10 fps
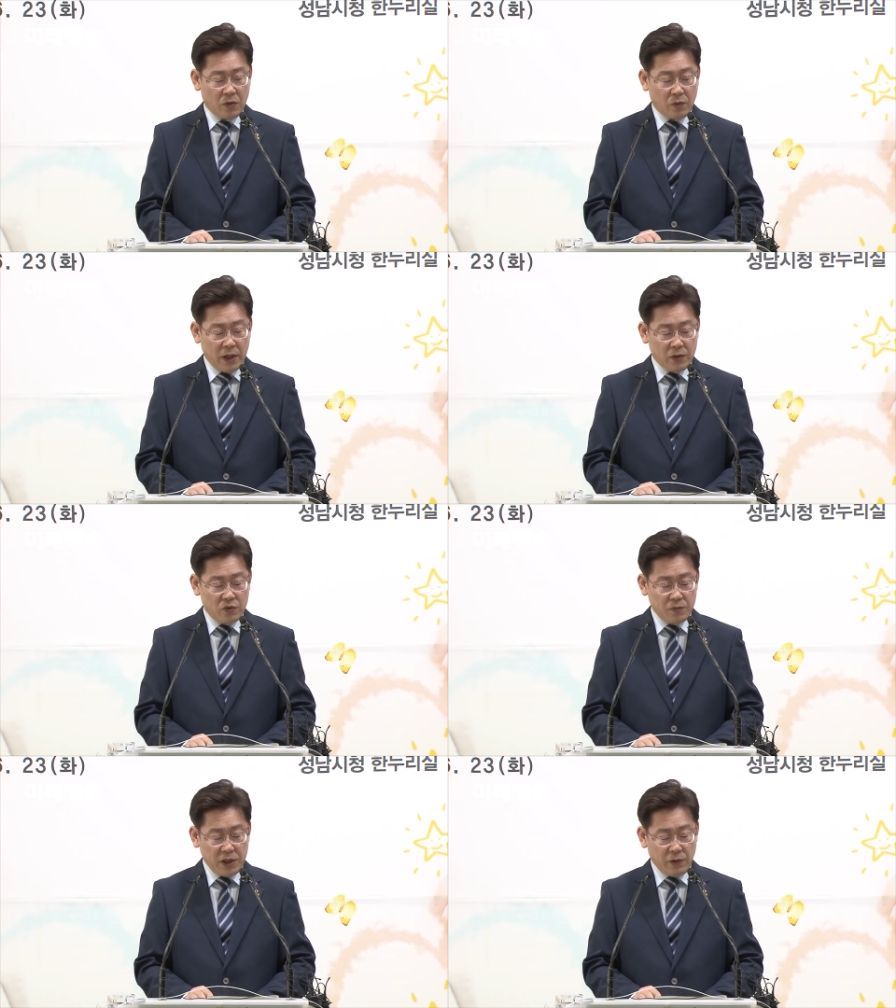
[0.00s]
왜
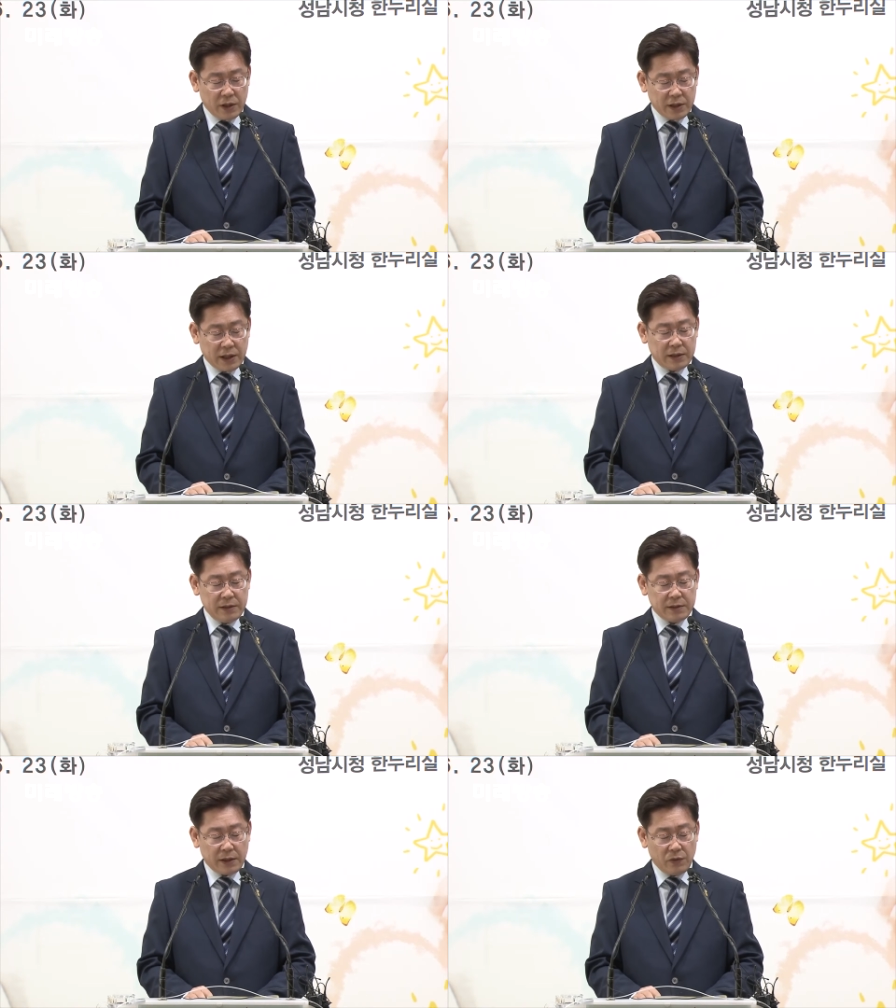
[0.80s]
국민이
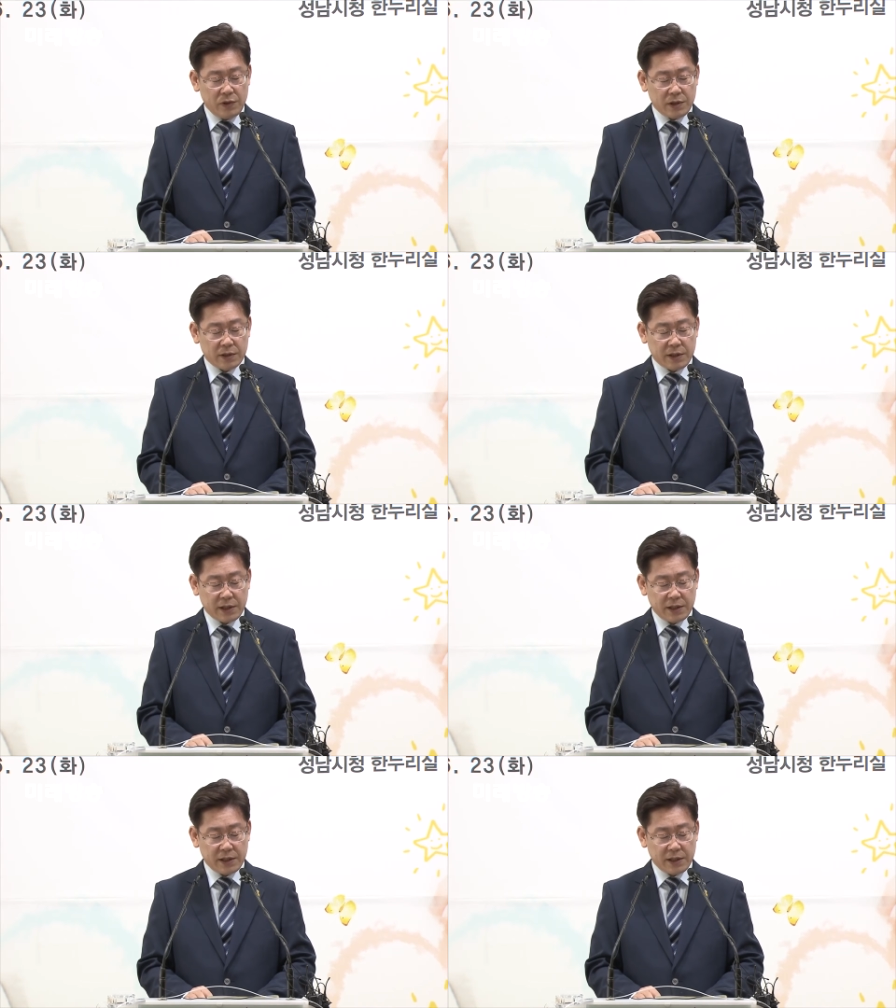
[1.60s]
환영하는 새로운 정책을